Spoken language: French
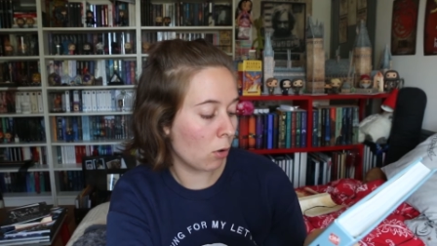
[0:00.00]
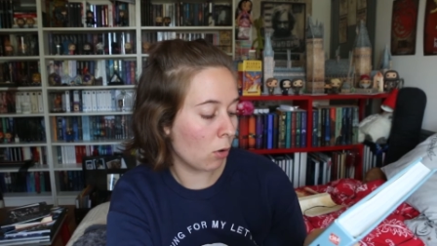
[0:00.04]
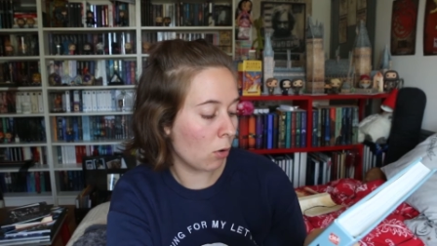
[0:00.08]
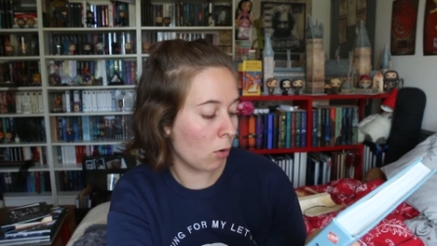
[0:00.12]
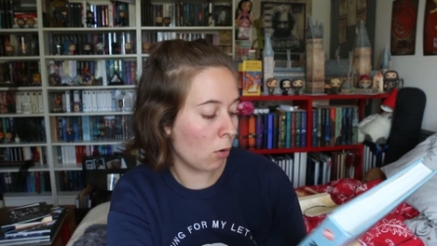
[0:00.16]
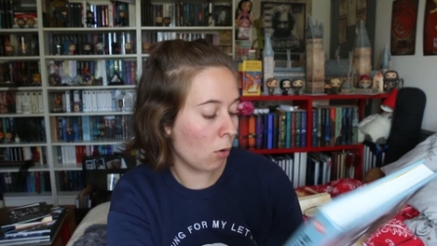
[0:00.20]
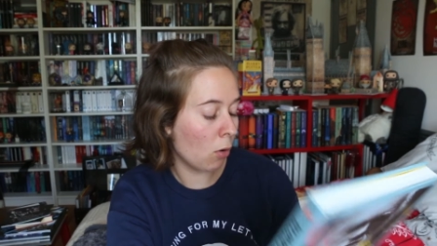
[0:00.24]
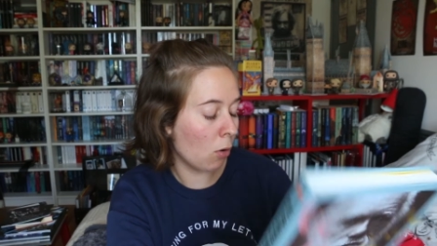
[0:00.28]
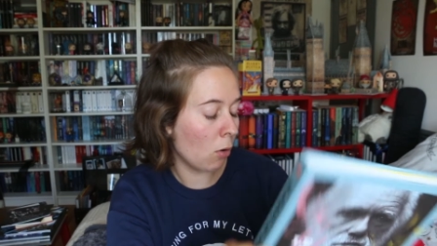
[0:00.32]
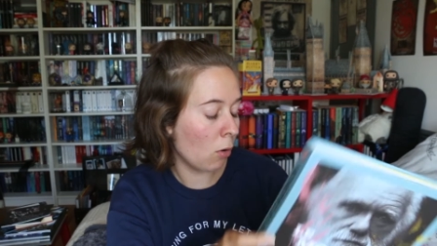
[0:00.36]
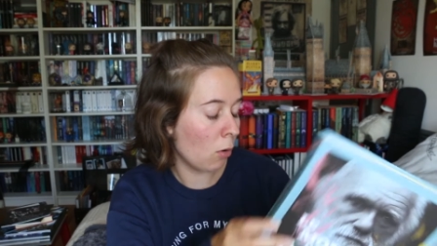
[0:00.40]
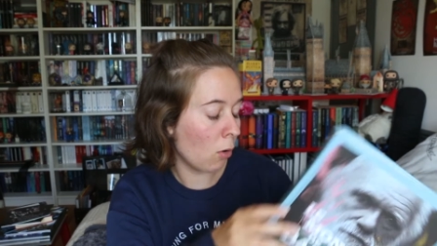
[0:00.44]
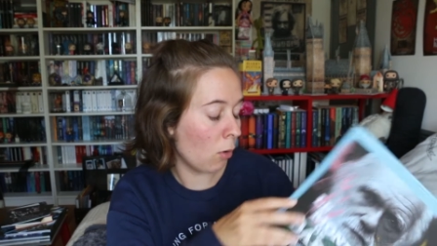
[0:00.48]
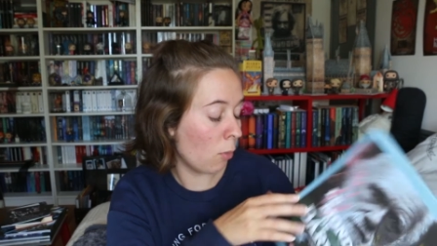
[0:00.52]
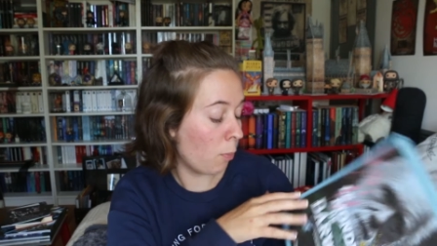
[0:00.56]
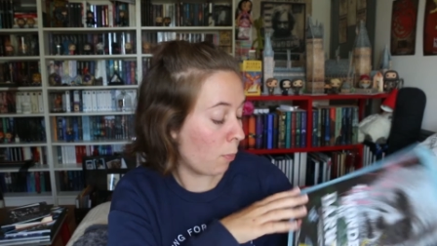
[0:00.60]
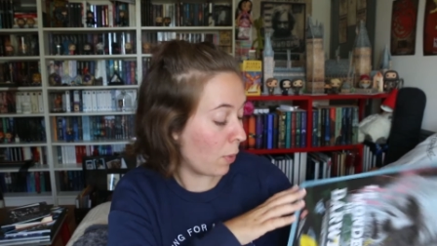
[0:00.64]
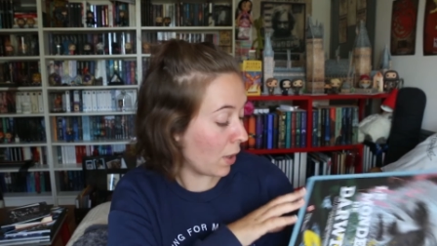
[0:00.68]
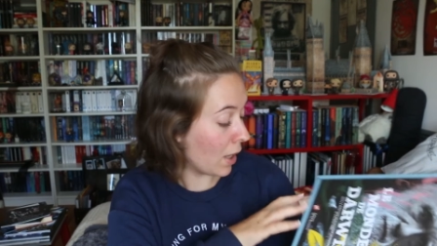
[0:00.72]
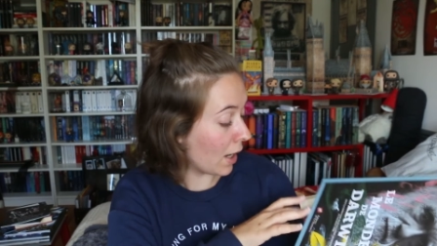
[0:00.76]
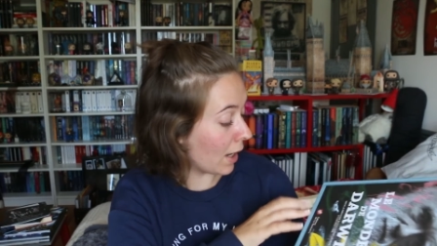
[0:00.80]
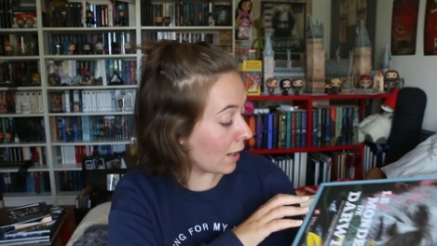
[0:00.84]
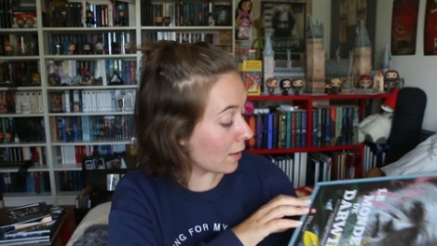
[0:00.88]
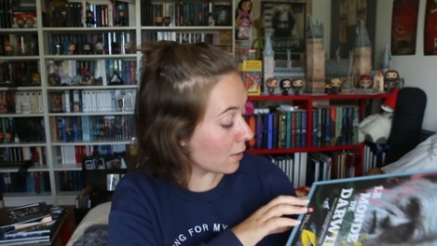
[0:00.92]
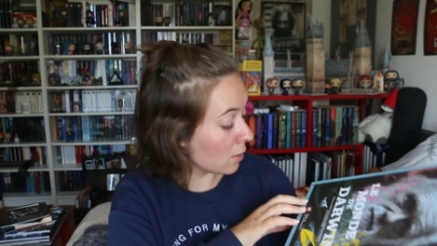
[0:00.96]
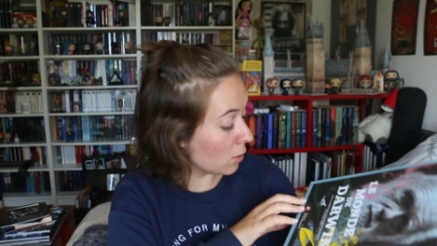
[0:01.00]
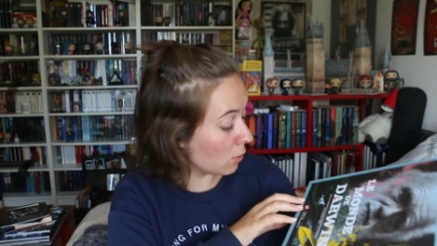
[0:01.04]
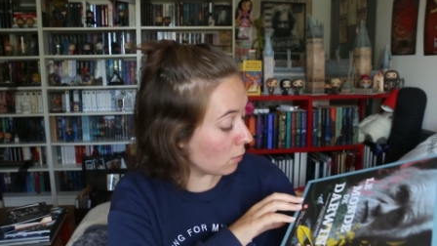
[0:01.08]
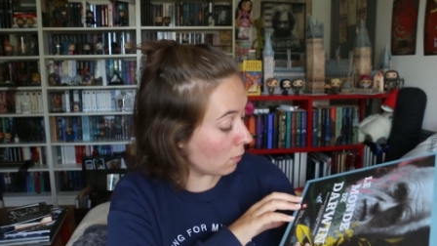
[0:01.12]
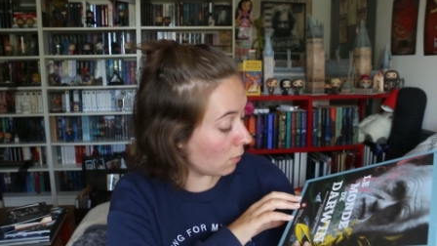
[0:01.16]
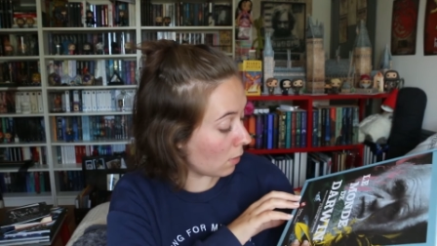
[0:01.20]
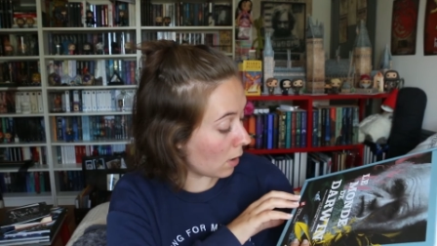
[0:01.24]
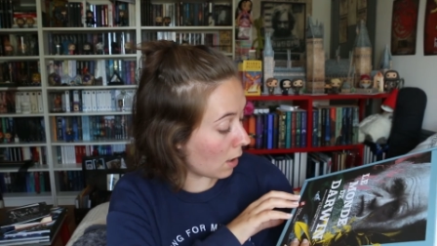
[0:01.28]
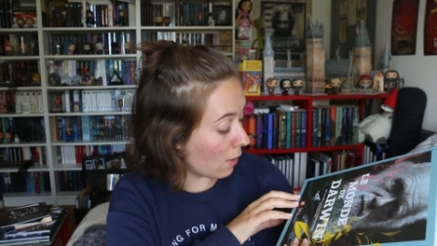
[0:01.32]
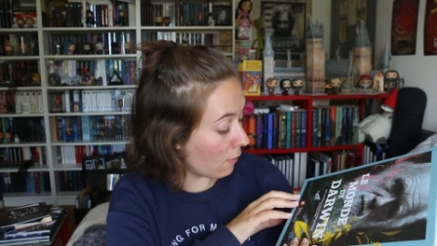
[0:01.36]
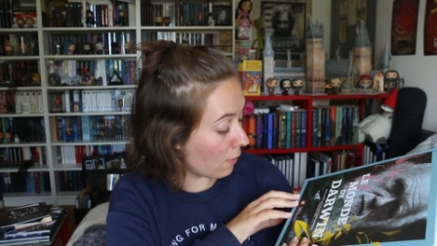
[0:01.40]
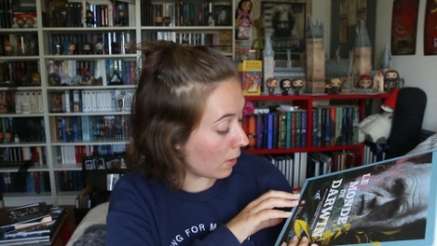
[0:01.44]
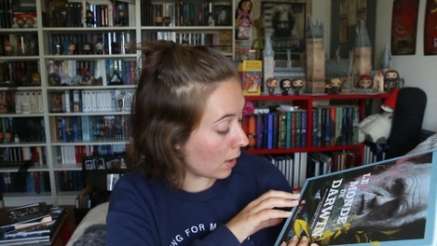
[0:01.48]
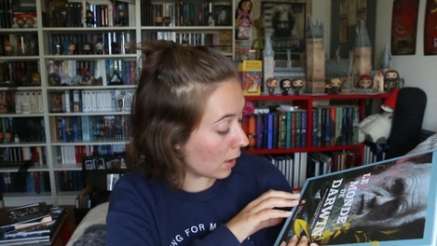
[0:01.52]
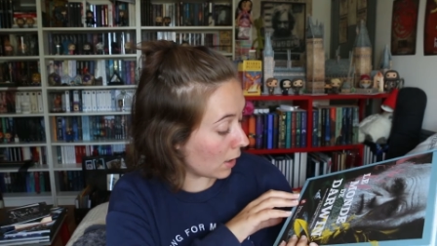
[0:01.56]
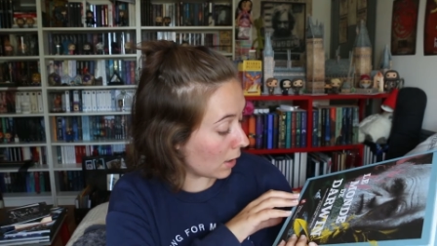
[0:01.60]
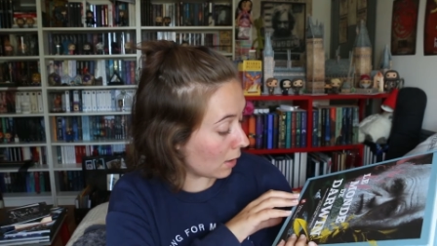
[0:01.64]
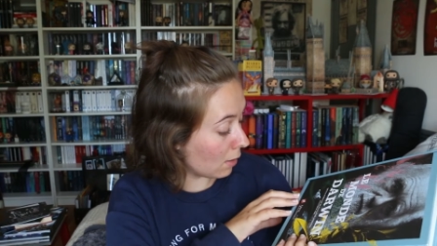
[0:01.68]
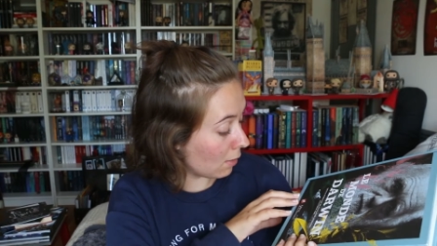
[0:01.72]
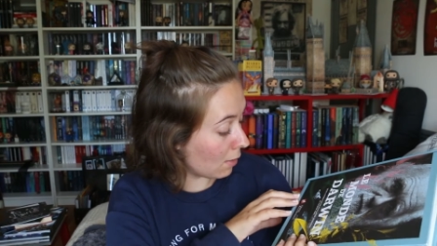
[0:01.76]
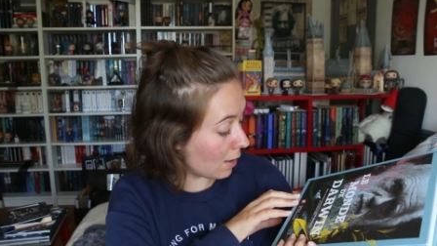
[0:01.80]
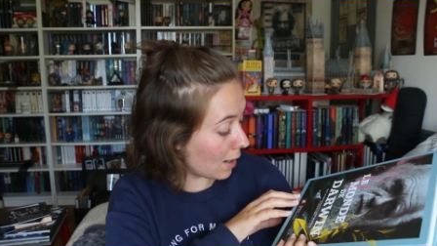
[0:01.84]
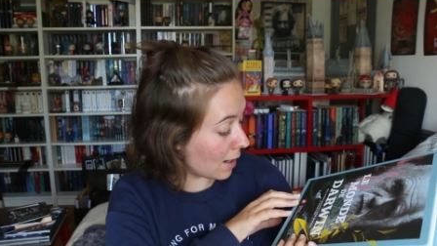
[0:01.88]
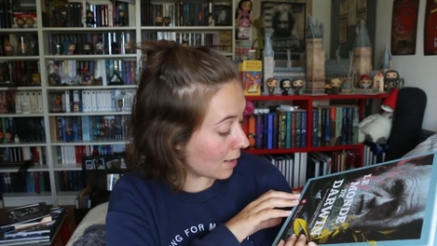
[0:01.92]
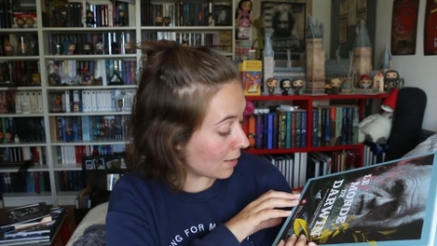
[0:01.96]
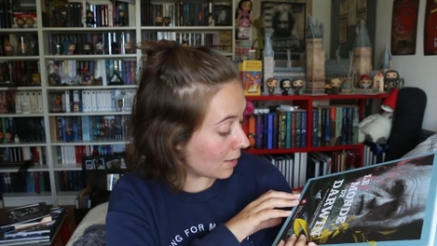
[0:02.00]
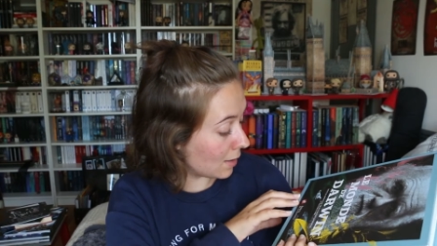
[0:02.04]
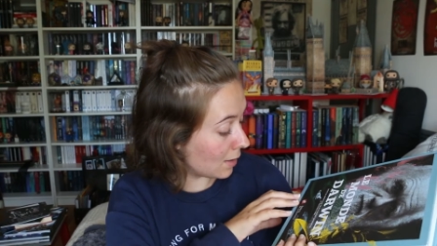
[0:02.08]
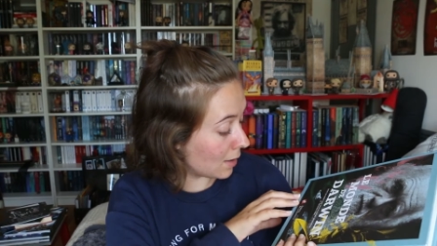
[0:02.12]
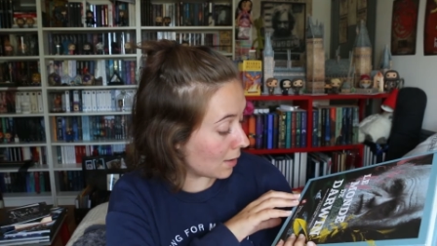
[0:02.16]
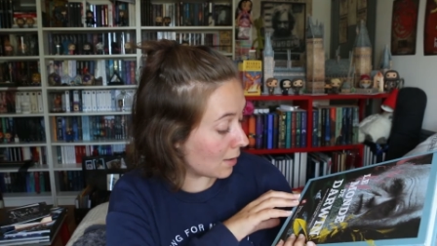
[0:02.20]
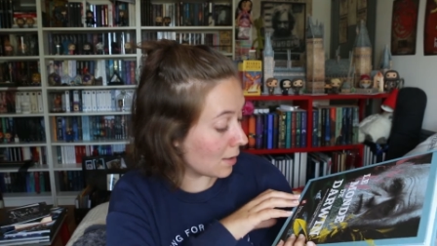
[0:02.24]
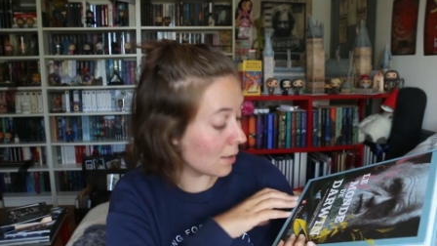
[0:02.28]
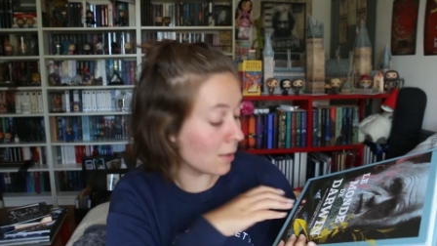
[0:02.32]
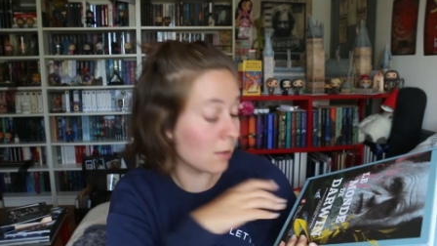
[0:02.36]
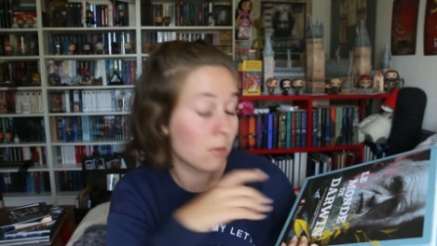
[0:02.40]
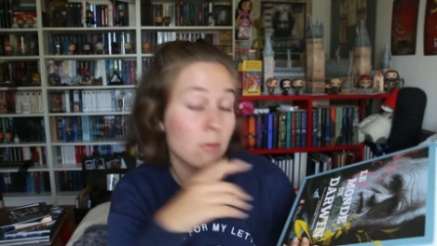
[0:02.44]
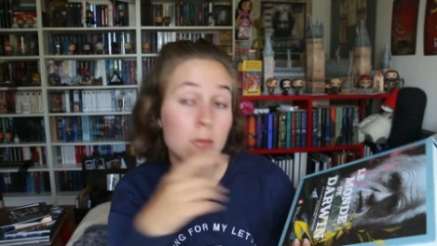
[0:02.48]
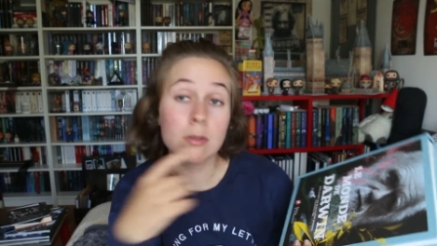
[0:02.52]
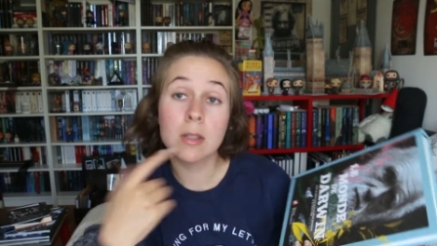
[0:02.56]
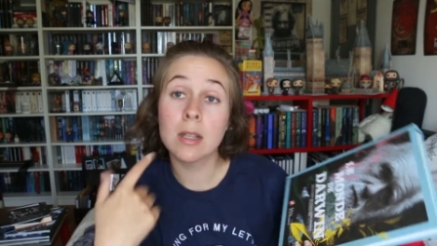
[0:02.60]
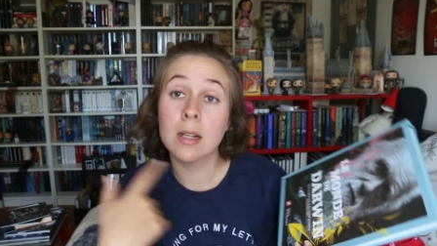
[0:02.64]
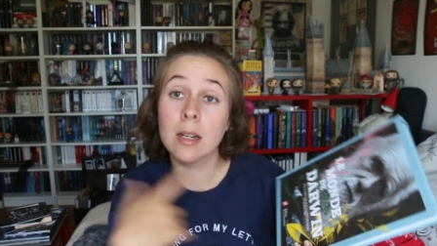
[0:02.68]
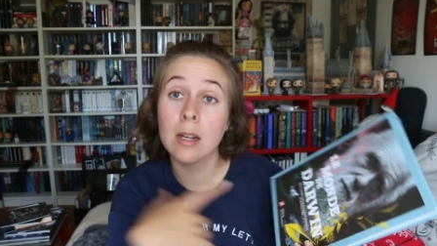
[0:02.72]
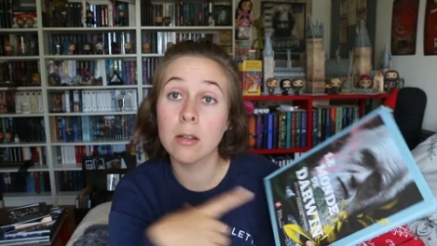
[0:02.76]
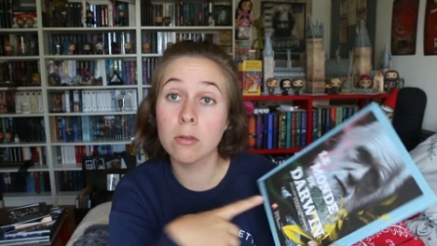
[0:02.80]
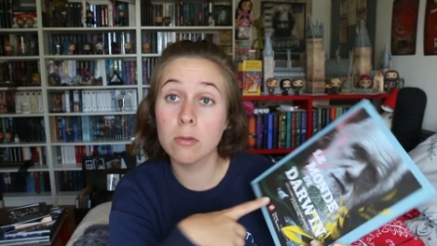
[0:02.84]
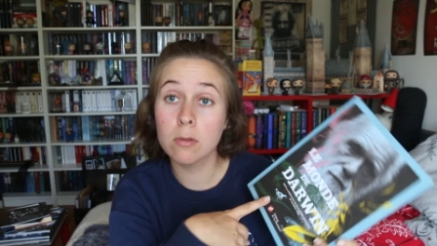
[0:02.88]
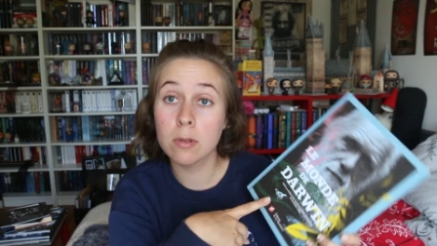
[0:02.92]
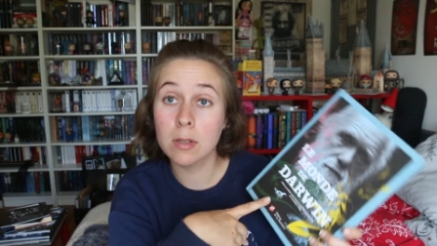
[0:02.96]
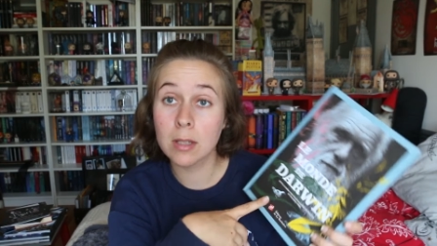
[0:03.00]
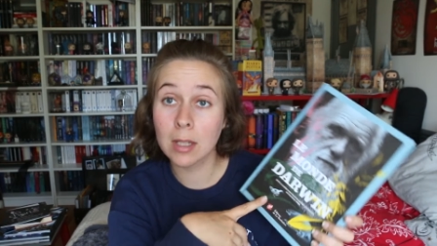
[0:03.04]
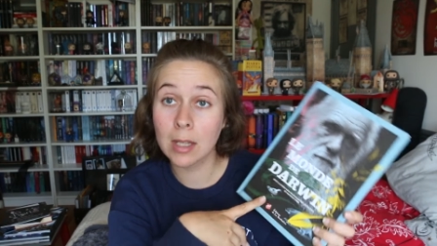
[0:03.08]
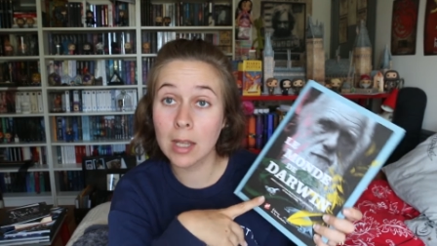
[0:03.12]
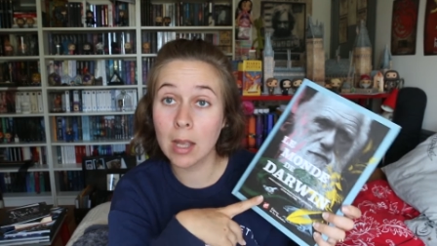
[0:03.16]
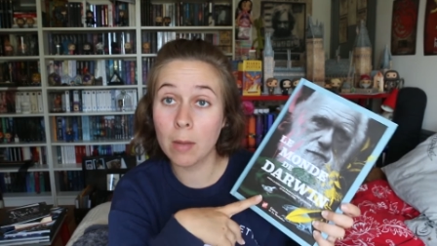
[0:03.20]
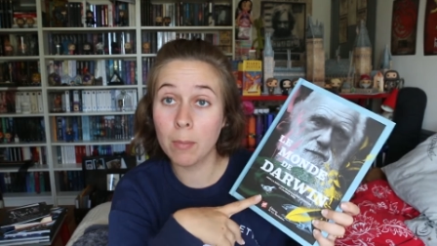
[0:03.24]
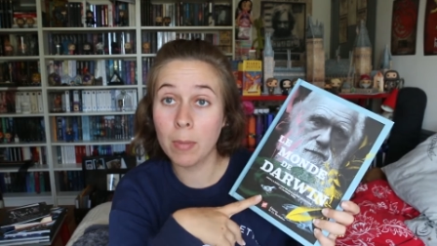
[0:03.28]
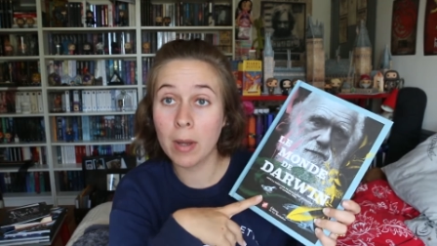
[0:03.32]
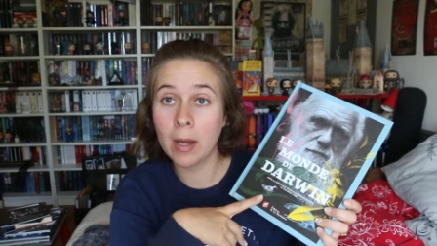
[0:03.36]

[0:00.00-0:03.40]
coopération avec la Cité des Sciences et de l'Industrie à